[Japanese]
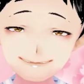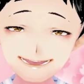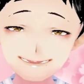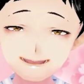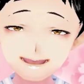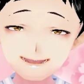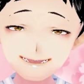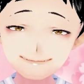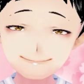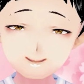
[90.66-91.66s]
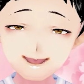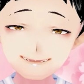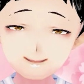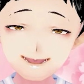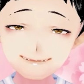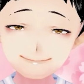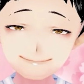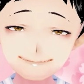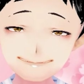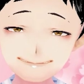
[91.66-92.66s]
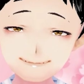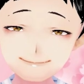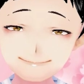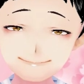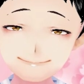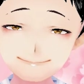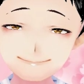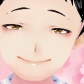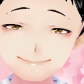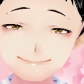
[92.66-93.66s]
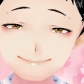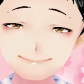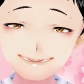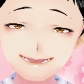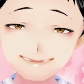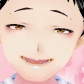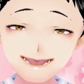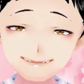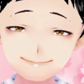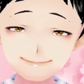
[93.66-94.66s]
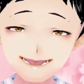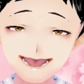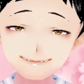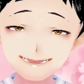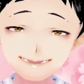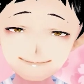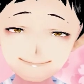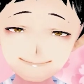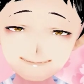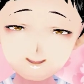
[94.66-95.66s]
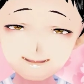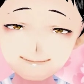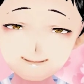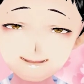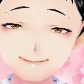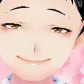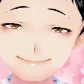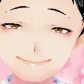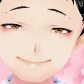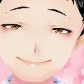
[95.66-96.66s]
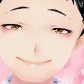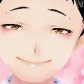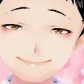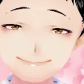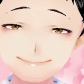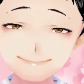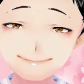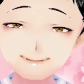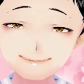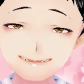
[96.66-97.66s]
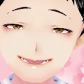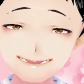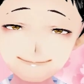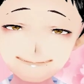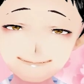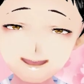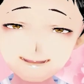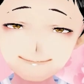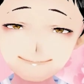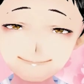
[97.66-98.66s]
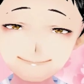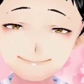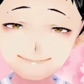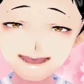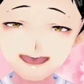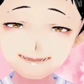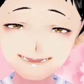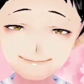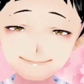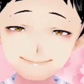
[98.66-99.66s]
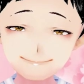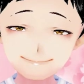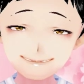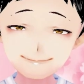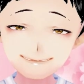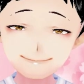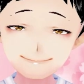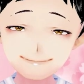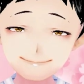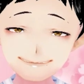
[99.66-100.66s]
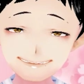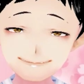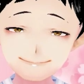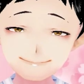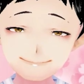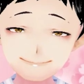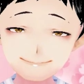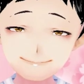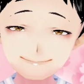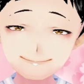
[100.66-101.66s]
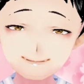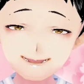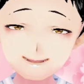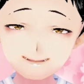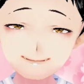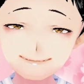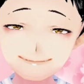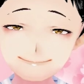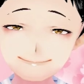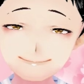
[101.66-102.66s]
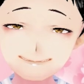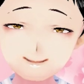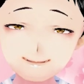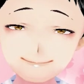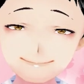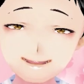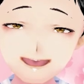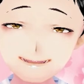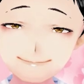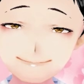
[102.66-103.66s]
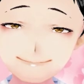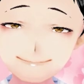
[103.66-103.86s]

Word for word: 対抗は5枠5番ハリーボ。単穴は7枠7番ジオフロント。連穴は2頭。3枠3番タウザントシェーン。6枠6番メローチェオロ。